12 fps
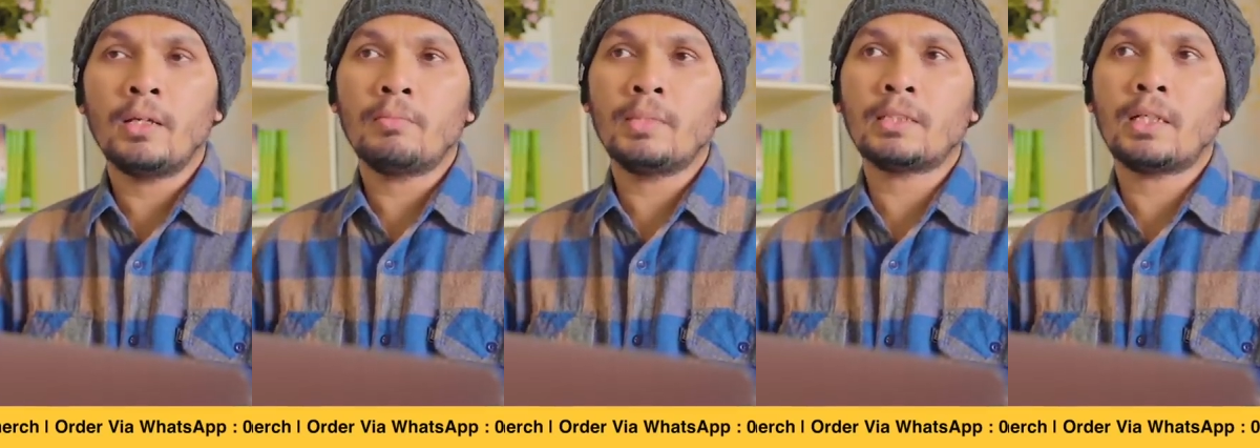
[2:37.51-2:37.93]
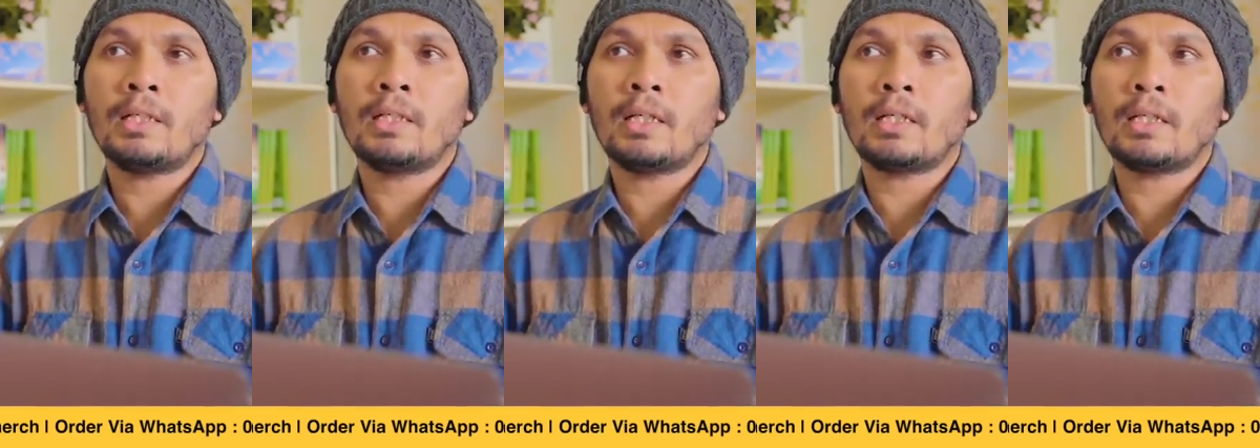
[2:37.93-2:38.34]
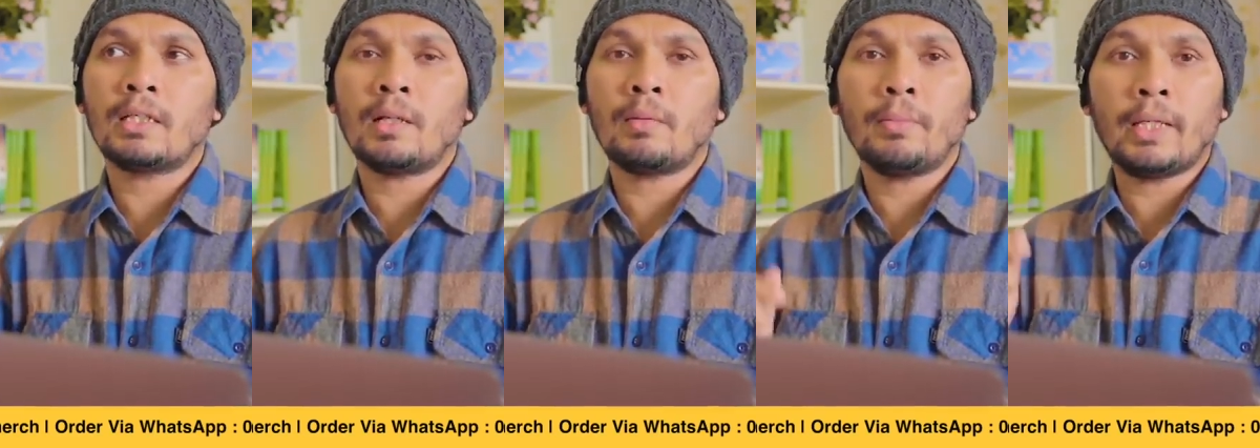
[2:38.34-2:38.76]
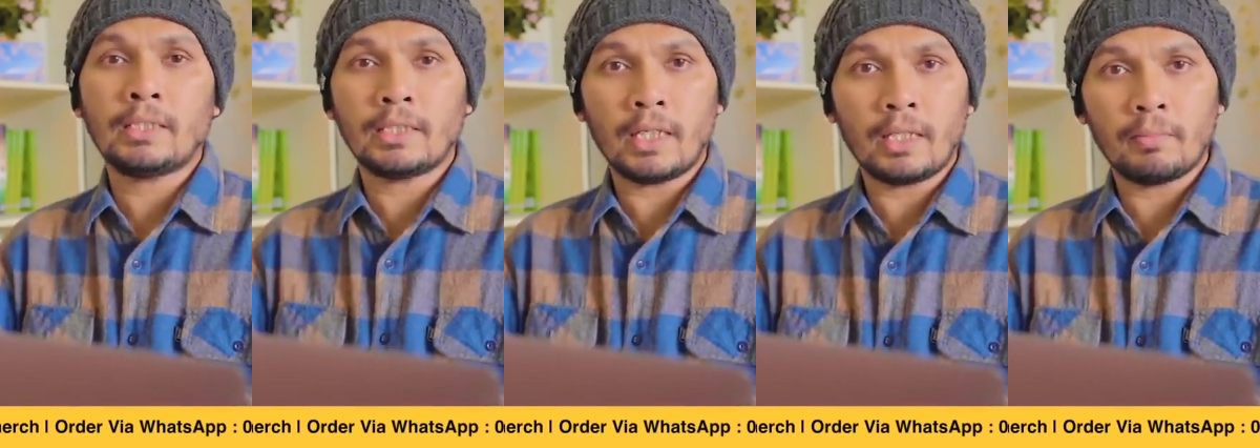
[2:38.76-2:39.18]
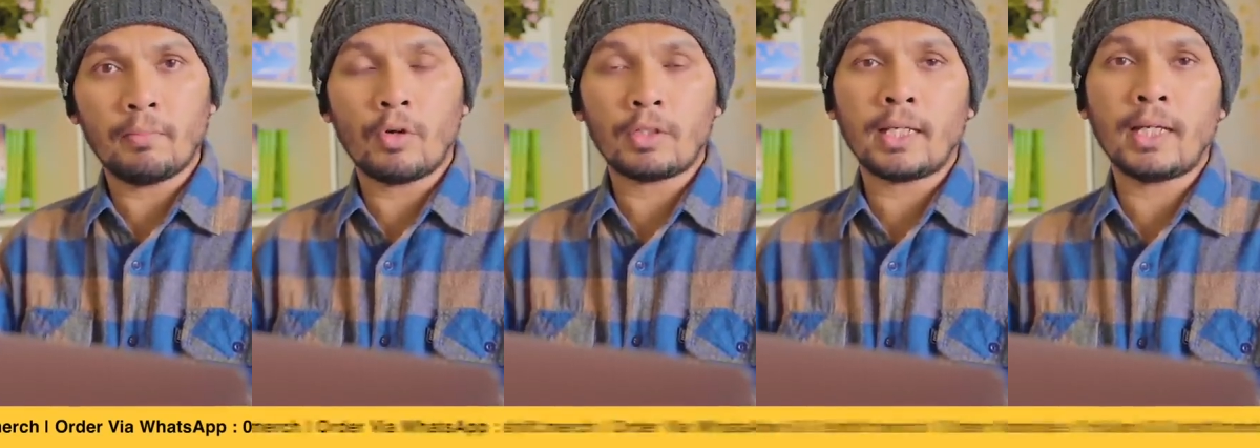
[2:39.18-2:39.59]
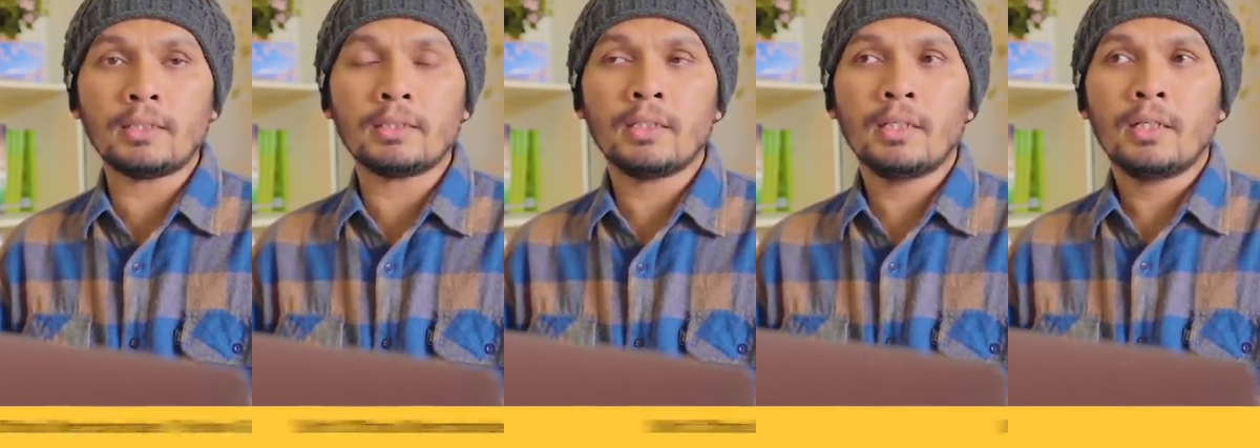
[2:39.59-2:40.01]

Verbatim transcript: bisa dengan kita BC, broadcast,